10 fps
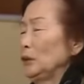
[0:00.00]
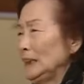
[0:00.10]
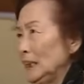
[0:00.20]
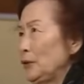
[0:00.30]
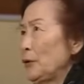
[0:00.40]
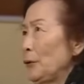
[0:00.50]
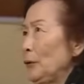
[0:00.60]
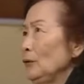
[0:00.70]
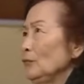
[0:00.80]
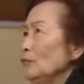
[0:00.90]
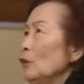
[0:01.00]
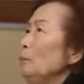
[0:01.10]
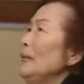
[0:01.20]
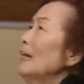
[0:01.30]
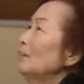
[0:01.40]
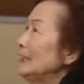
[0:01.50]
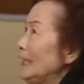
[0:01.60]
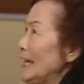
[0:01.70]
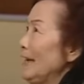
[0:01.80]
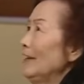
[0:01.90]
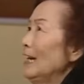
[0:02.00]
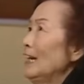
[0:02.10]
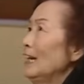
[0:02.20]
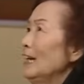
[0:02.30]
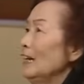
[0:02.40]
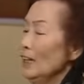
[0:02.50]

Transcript: vô bệnh viện. Tôi làm gì còn tiền.